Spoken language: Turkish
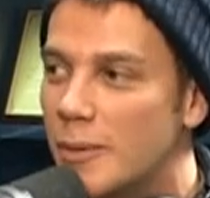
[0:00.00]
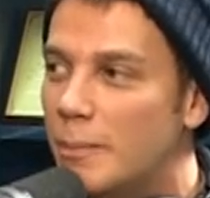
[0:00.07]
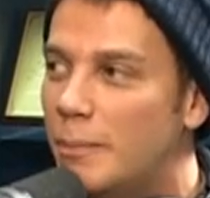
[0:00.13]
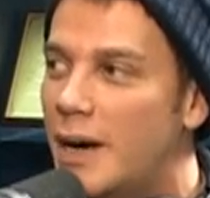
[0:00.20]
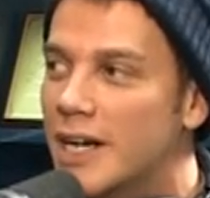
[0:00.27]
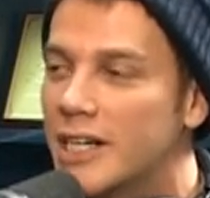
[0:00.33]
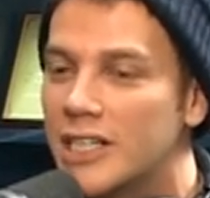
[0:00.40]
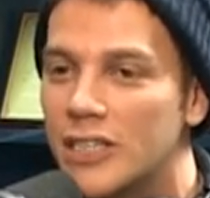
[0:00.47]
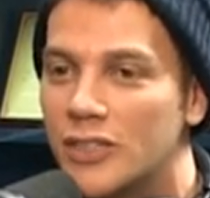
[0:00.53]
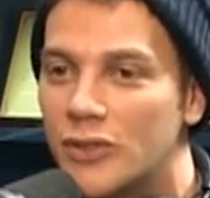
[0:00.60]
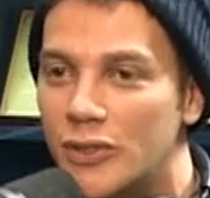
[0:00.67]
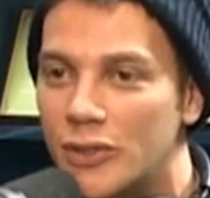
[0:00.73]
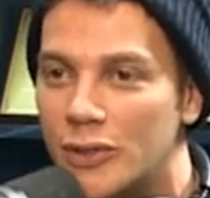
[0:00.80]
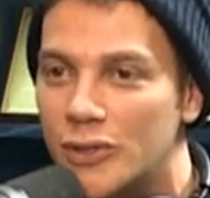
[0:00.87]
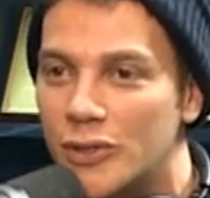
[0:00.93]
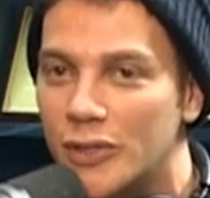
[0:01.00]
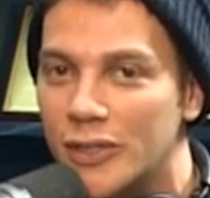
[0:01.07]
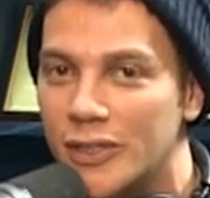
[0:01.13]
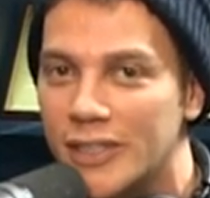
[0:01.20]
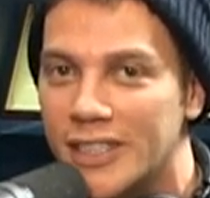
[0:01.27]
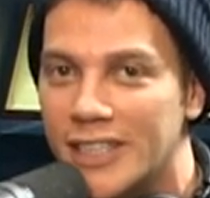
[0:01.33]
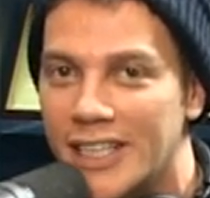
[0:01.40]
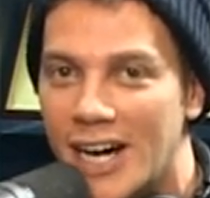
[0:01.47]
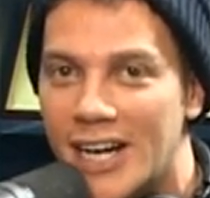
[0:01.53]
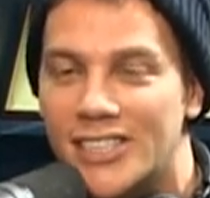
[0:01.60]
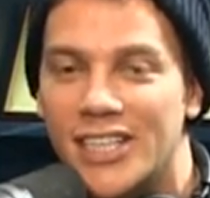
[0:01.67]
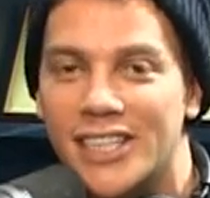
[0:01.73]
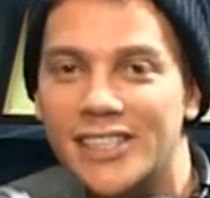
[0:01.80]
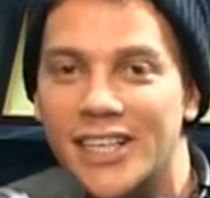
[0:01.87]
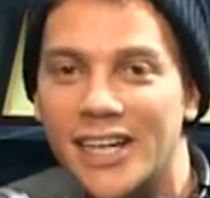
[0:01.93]
Michael Kuyucu
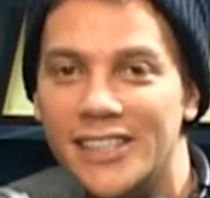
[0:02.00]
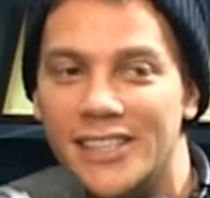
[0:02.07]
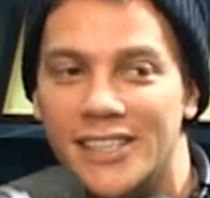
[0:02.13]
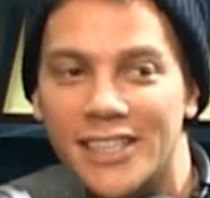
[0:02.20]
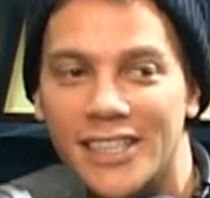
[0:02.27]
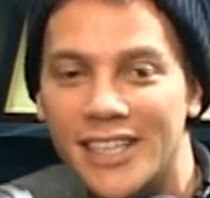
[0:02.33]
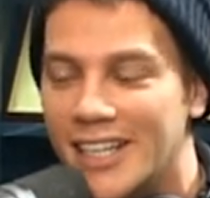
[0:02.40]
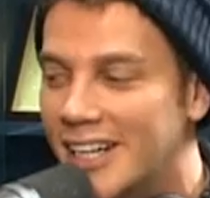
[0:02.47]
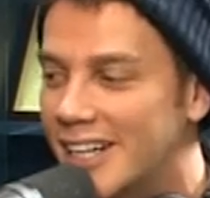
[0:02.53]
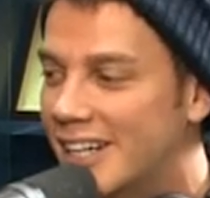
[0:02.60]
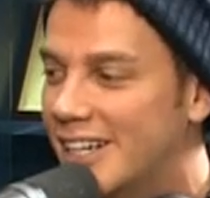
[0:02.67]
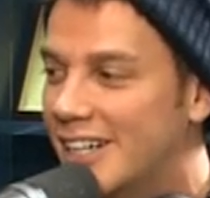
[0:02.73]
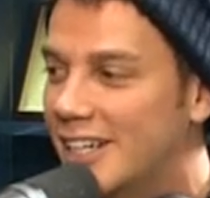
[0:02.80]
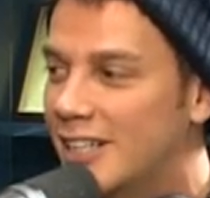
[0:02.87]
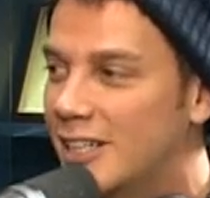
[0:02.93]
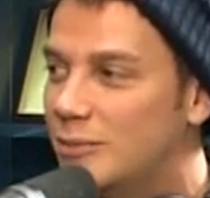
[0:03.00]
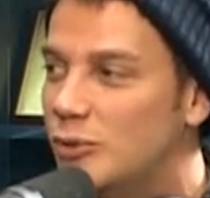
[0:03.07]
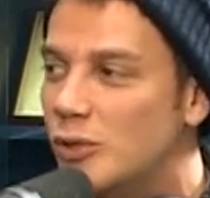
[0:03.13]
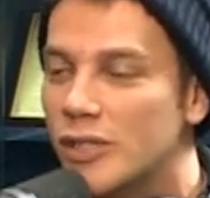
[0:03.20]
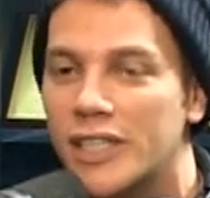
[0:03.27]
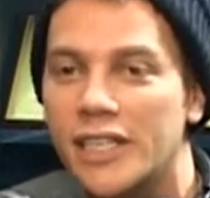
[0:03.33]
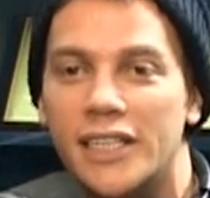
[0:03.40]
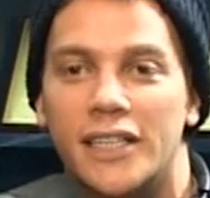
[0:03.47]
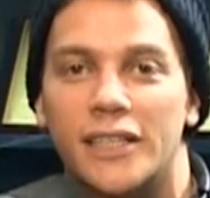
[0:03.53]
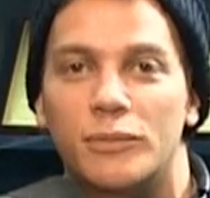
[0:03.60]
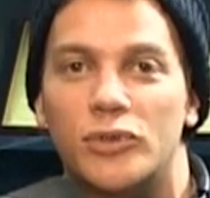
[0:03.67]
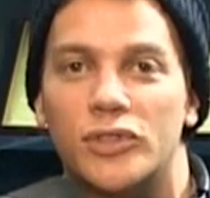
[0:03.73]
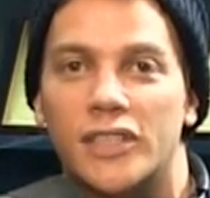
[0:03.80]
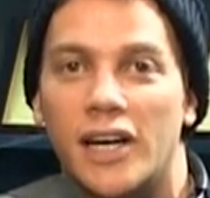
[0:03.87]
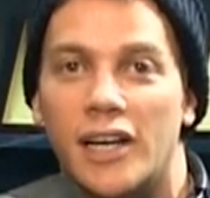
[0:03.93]
gerçekten e, bu ülkede
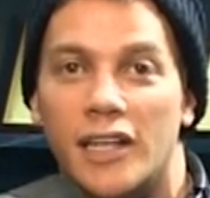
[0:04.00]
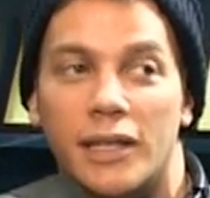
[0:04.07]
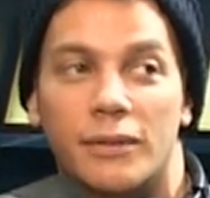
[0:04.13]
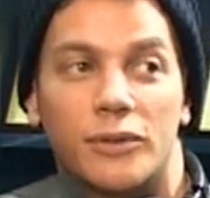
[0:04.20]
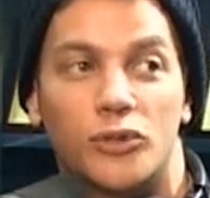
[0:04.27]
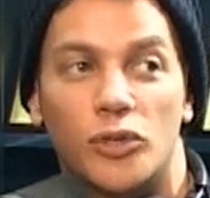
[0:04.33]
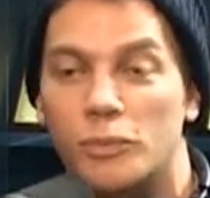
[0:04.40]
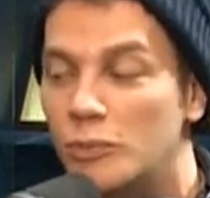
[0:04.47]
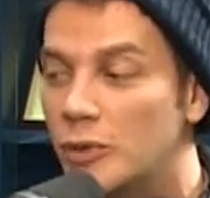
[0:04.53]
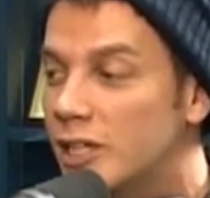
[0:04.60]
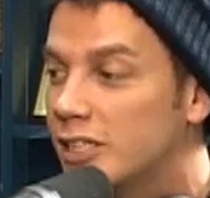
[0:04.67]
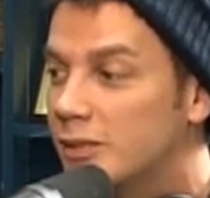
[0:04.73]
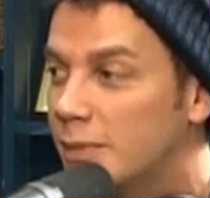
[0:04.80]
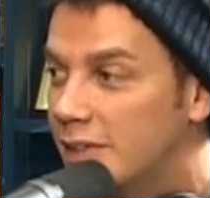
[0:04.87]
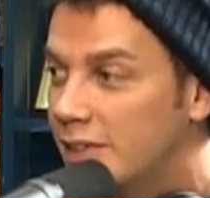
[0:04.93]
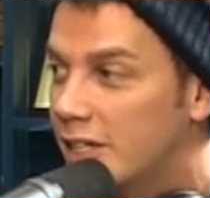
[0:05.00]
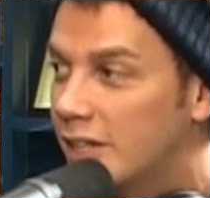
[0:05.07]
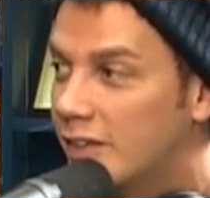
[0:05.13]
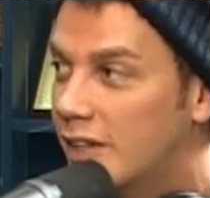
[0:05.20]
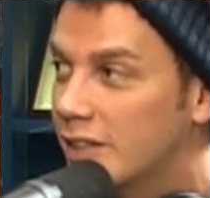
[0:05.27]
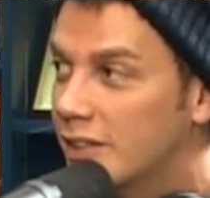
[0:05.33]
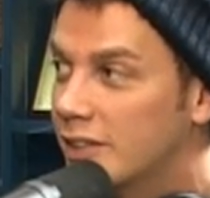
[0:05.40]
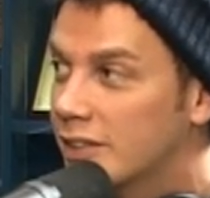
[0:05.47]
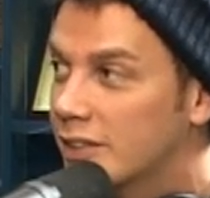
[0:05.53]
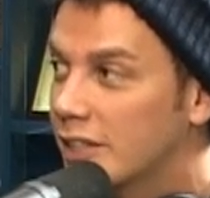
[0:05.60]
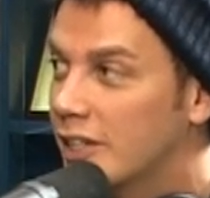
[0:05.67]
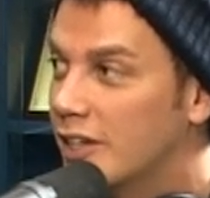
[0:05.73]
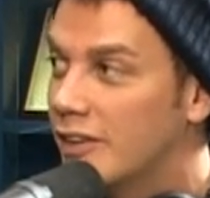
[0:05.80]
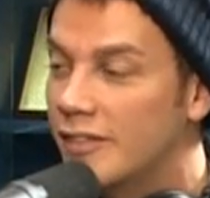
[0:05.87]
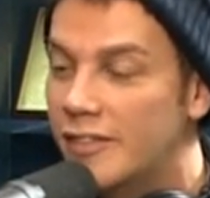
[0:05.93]
müzikal anlamda çok büyük hizmetleri vardır
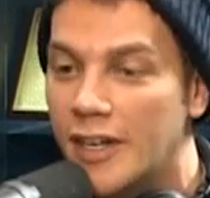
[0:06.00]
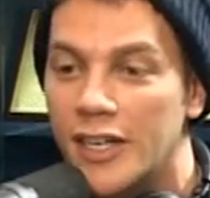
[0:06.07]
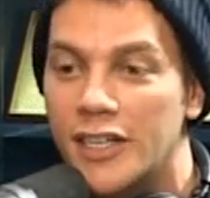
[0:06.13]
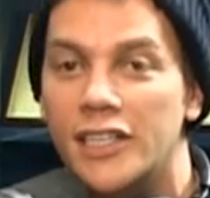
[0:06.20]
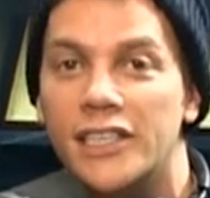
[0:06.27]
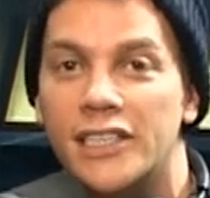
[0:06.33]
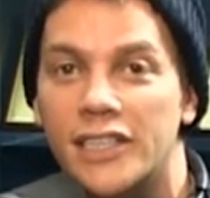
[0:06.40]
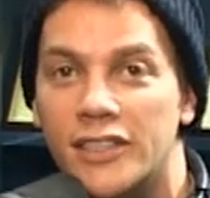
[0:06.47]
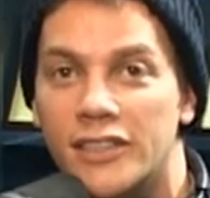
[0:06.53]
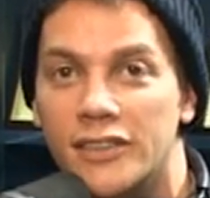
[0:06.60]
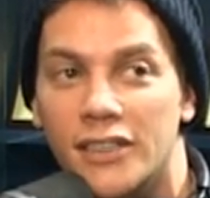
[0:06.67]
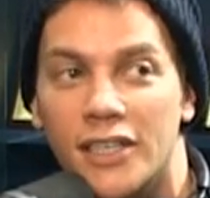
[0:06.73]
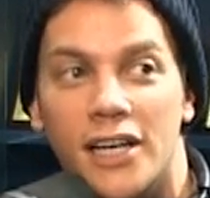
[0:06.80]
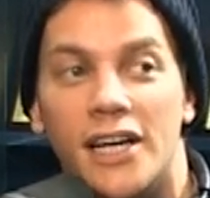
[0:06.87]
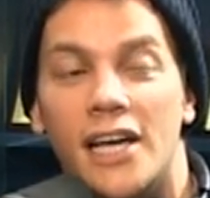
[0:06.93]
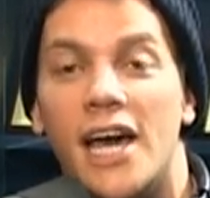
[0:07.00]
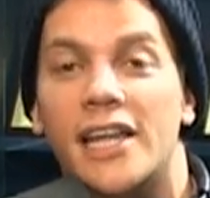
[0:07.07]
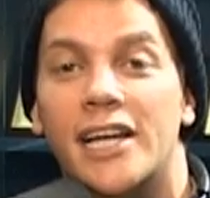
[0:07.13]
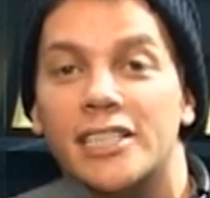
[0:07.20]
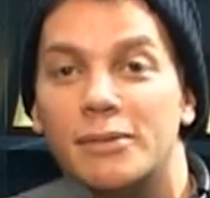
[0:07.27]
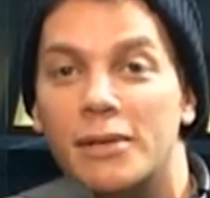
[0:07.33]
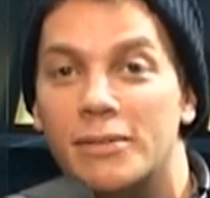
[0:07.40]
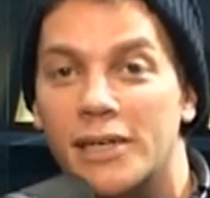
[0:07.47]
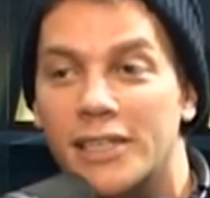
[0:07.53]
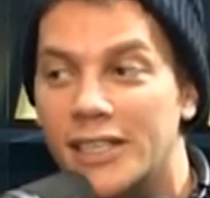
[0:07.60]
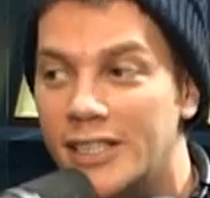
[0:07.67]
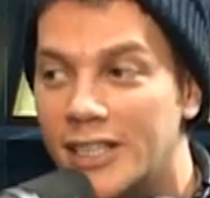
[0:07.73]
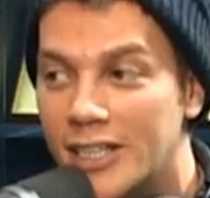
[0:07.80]
ve inanın en az benim kadar